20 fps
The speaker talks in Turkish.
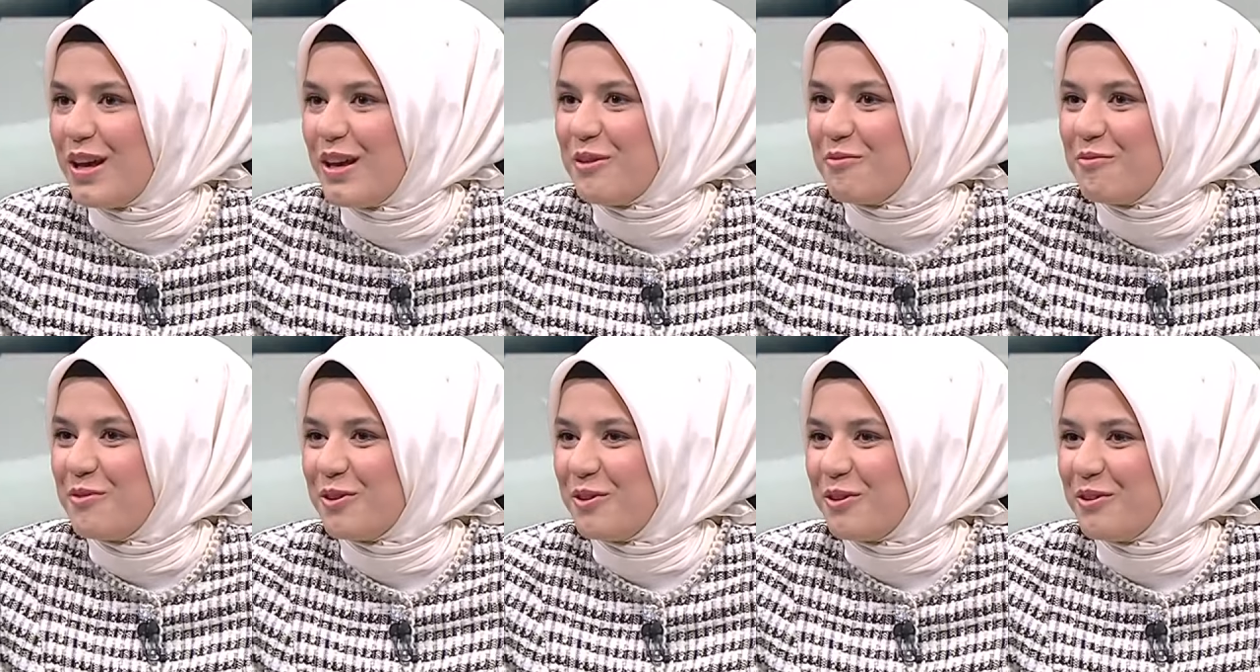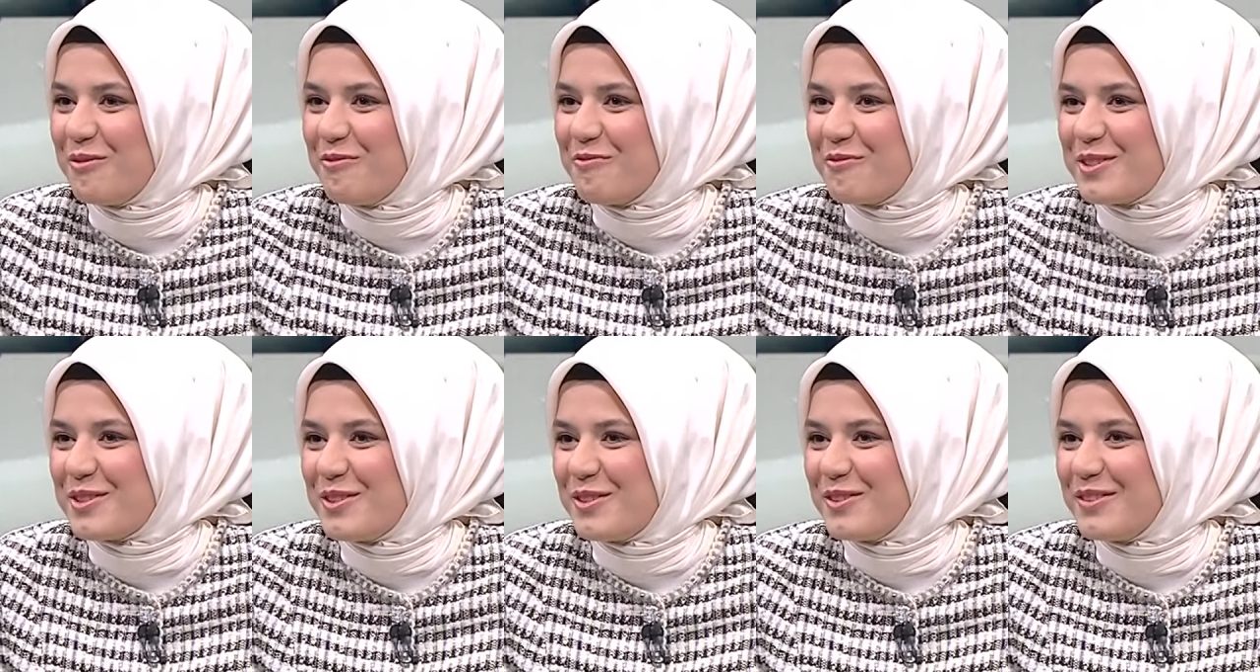Bugün
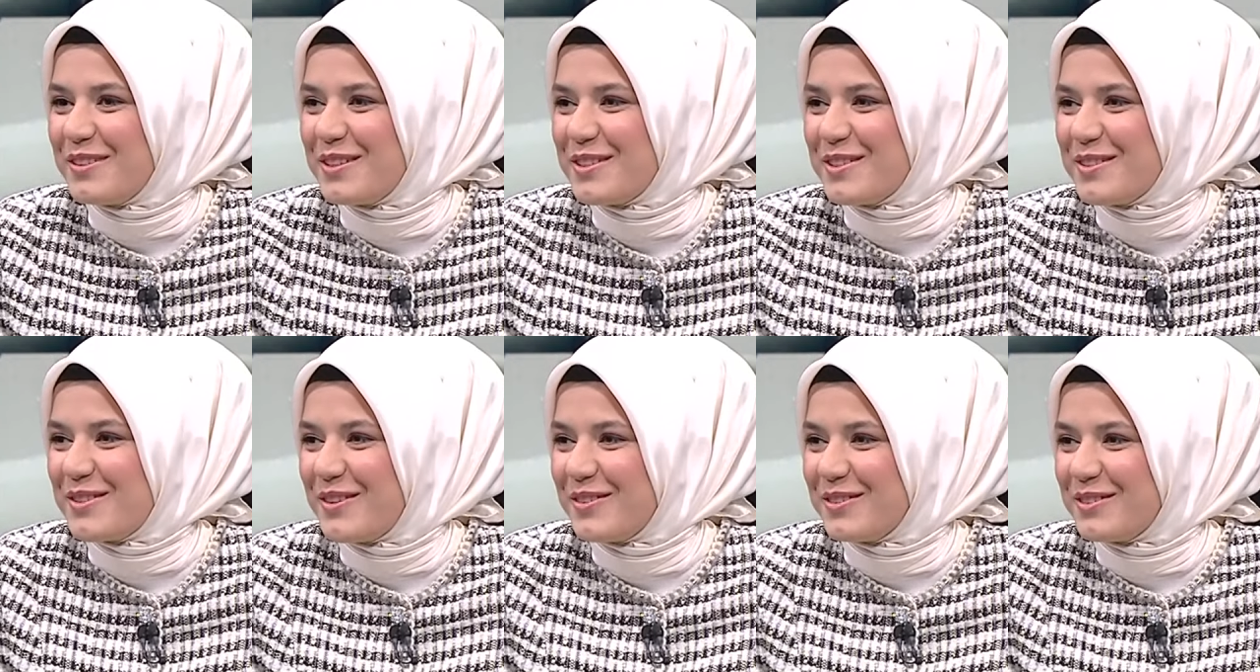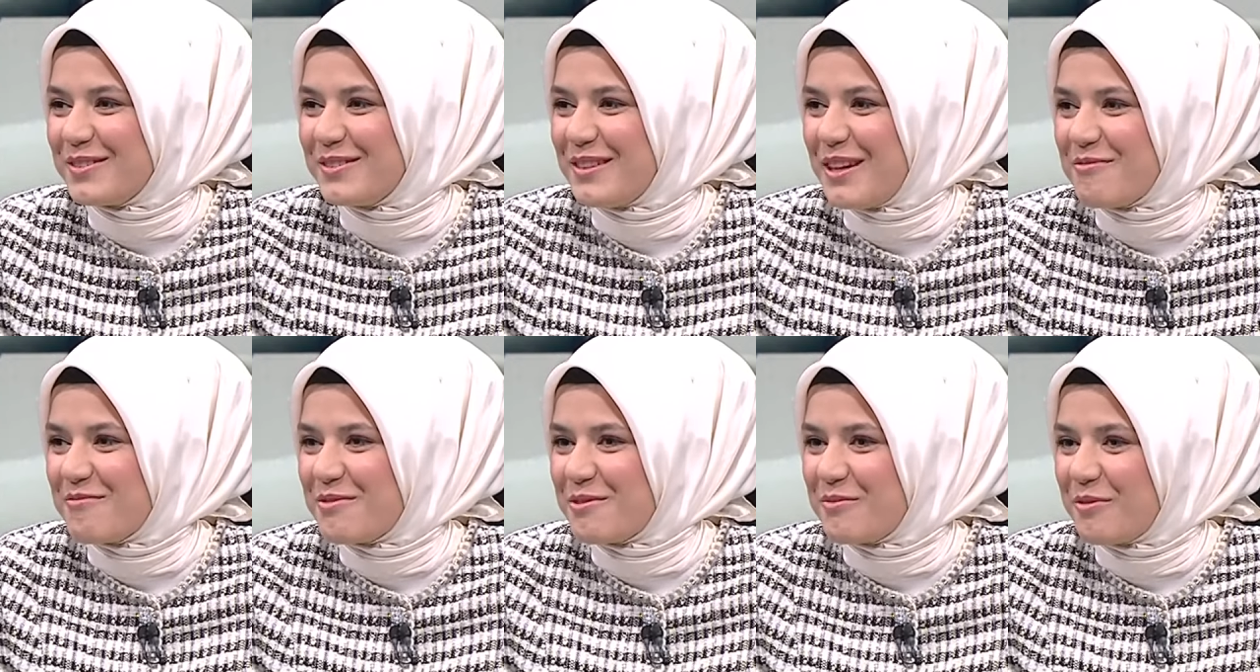bu soruları
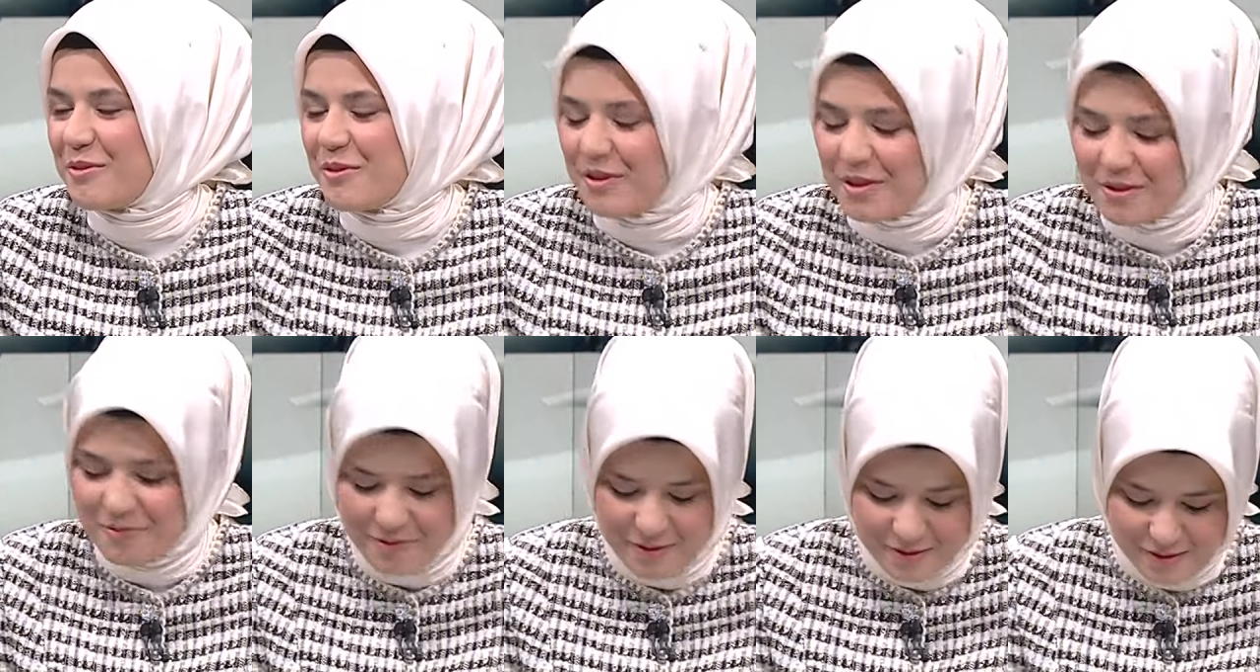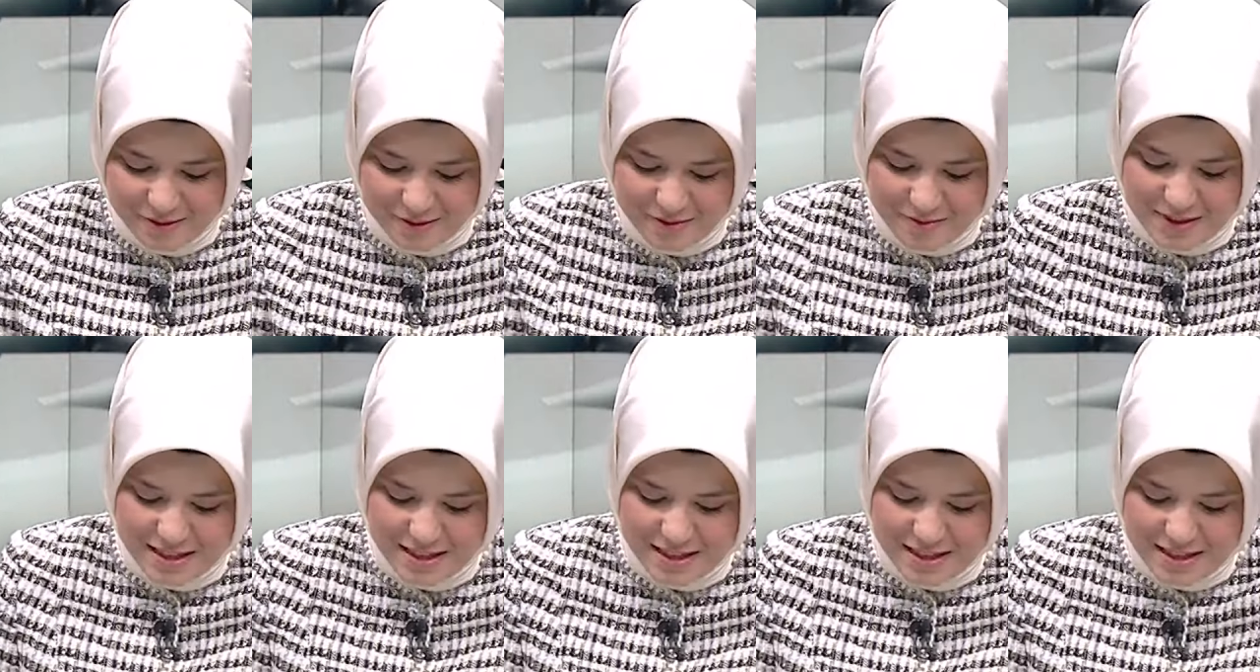sordurtan bir program olsun.